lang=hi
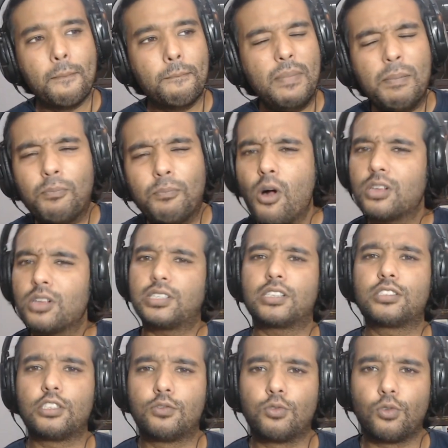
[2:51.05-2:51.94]
मैं बहुत
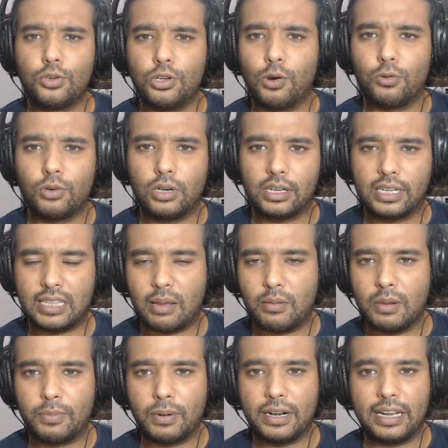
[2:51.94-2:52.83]
सक्सेसफुल हो जाऊँगा
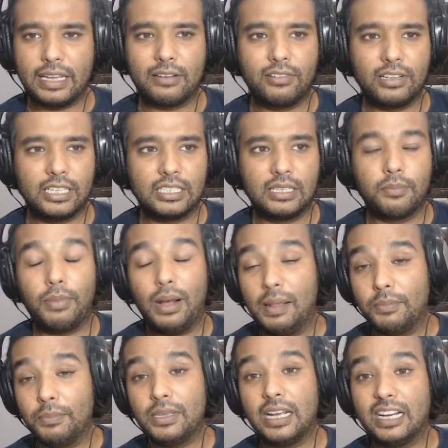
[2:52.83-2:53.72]
किताबें पढ़ने की वजह से
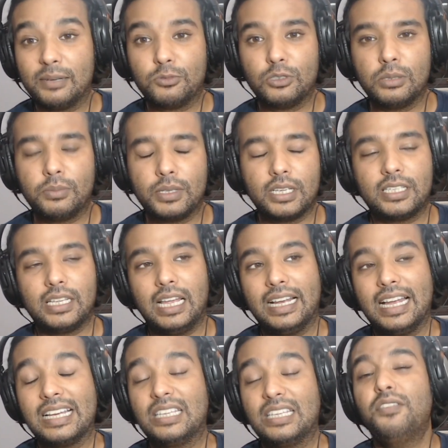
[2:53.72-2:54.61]
बाद में जाके मुझे पता चला
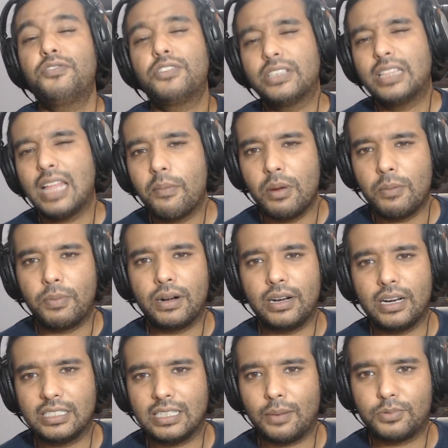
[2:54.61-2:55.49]
कि सिर्फ किताबें
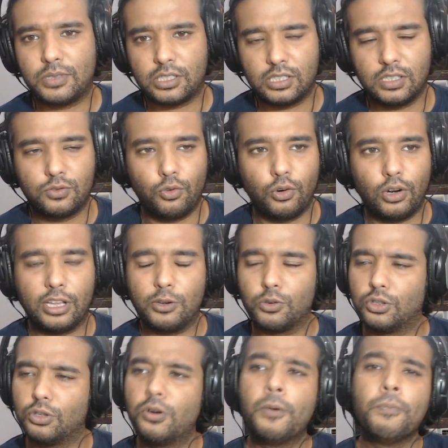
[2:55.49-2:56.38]
पढ़ने से आप सक्सेसफुल नहीं
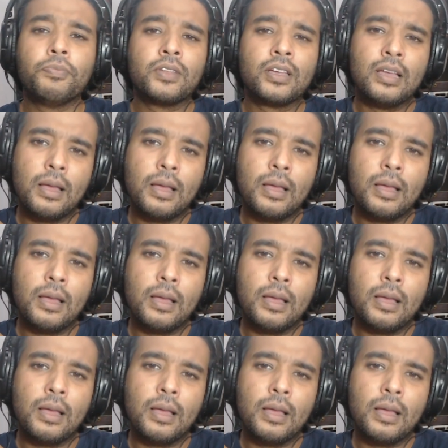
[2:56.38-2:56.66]
होते हो तो